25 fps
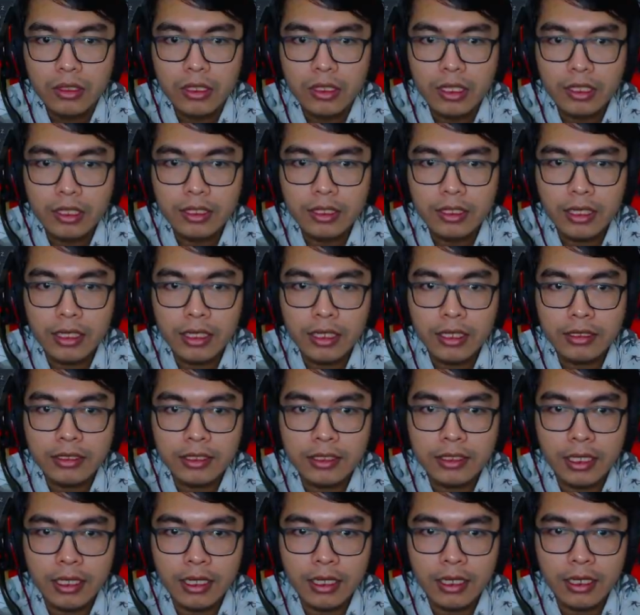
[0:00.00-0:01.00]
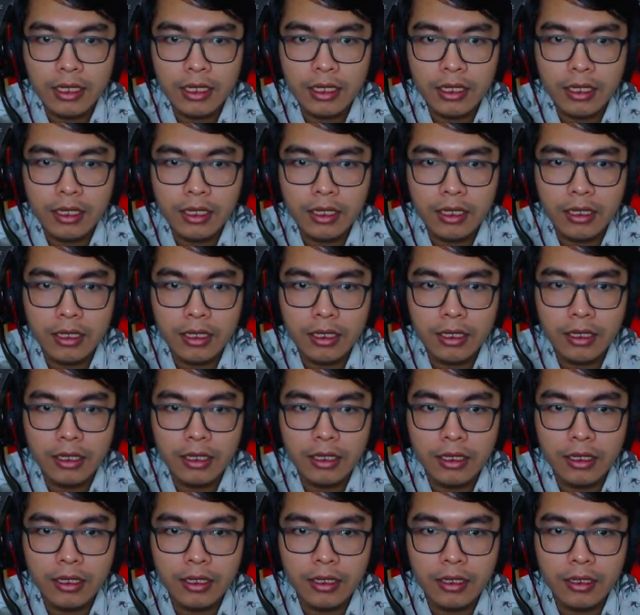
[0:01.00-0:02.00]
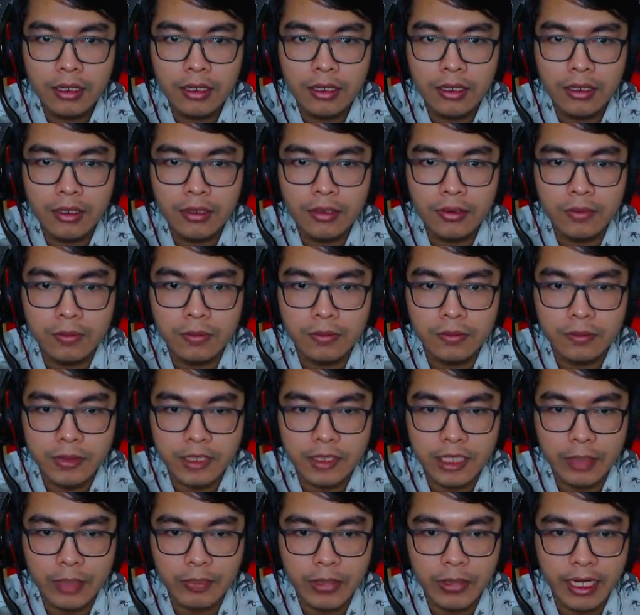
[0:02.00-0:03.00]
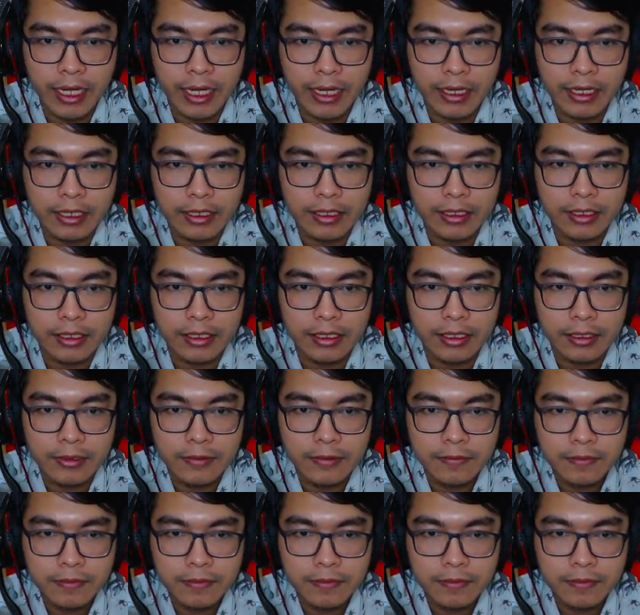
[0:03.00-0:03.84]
Kita serang. Hmm, Serang mendadak nih ya.